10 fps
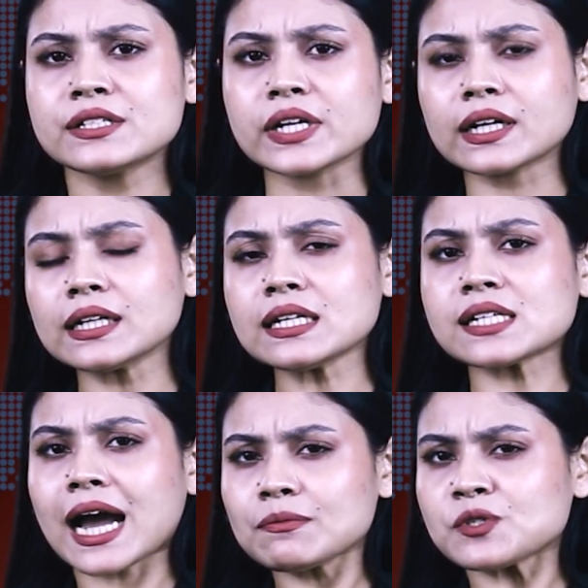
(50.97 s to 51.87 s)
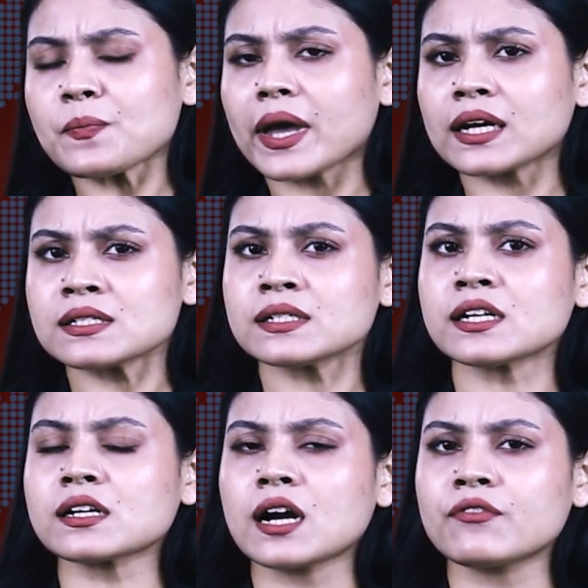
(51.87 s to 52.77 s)
যেখানে টাইমস
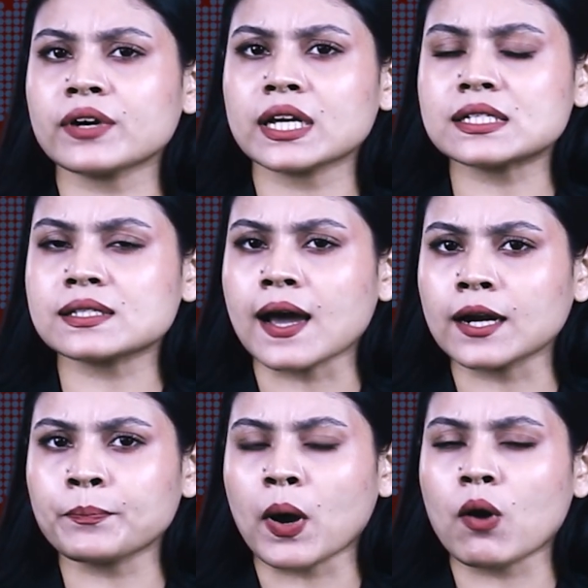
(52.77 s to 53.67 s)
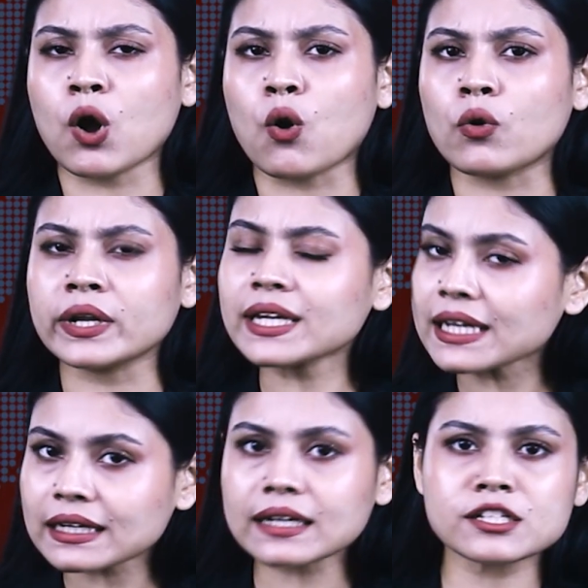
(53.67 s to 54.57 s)
ম্যাগাজিনের কাভারে স্থান পাওয়া
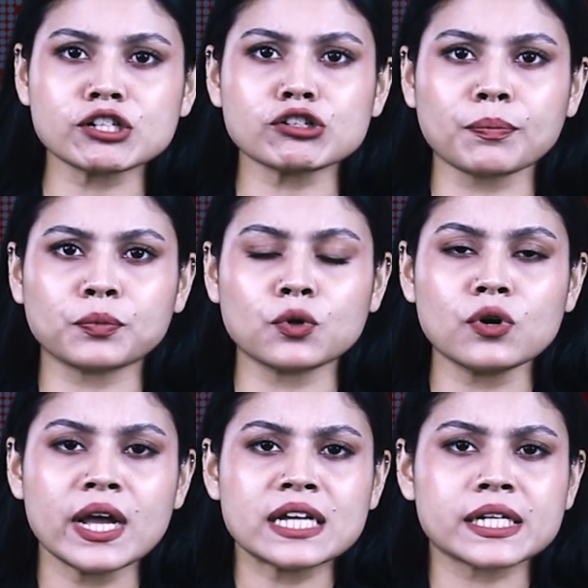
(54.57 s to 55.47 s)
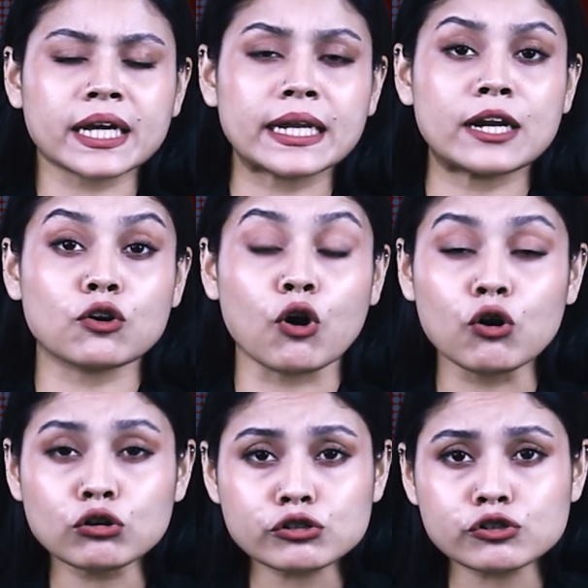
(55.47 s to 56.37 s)
অনেকের কাছে স্বপ্ন সেখানে
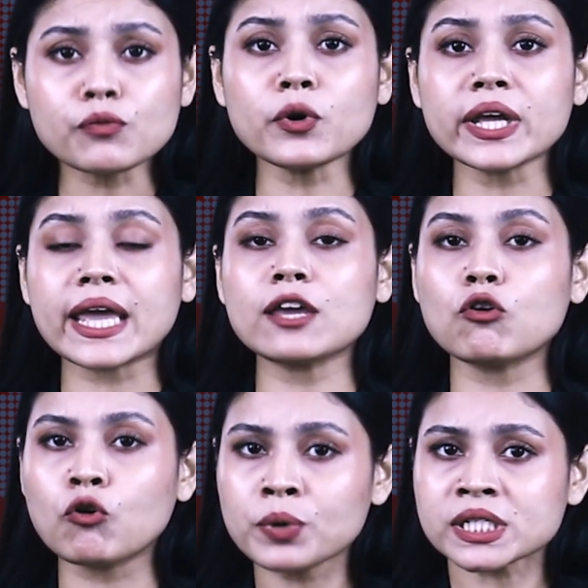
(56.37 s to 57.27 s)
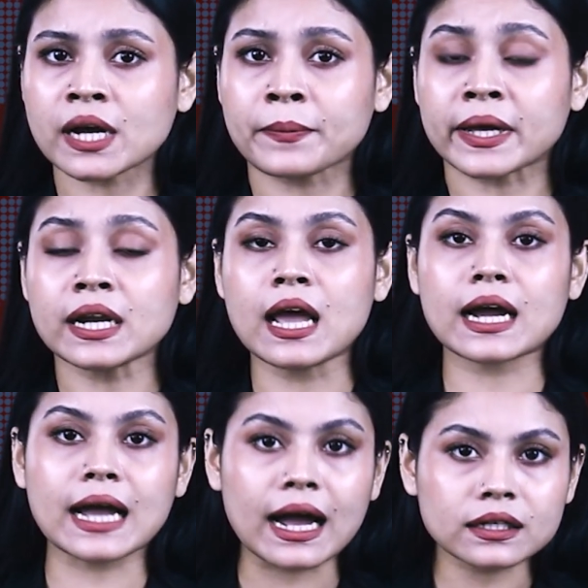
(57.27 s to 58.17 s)
রহস্যময় এই অভিশাপের
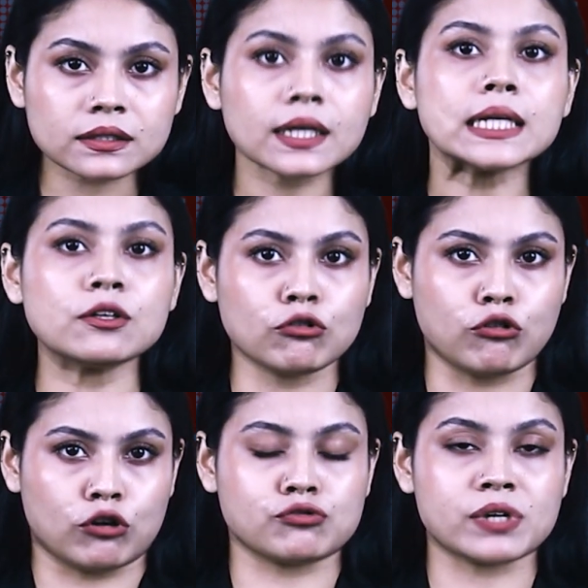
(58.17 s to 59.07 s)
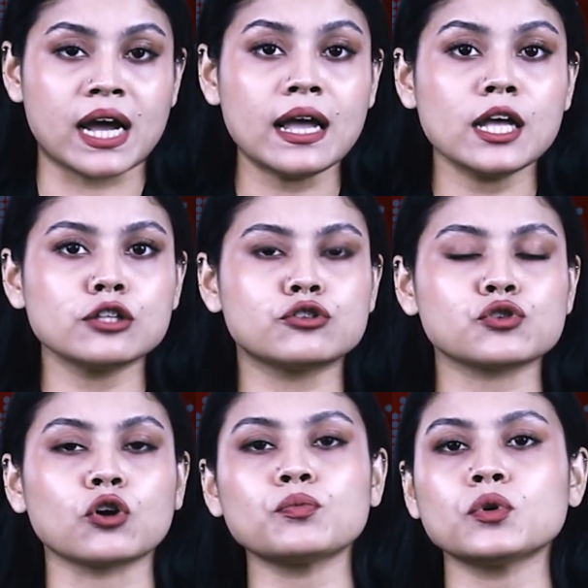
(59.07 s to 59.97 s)
কাকতালীয় ঘটনা জন্ম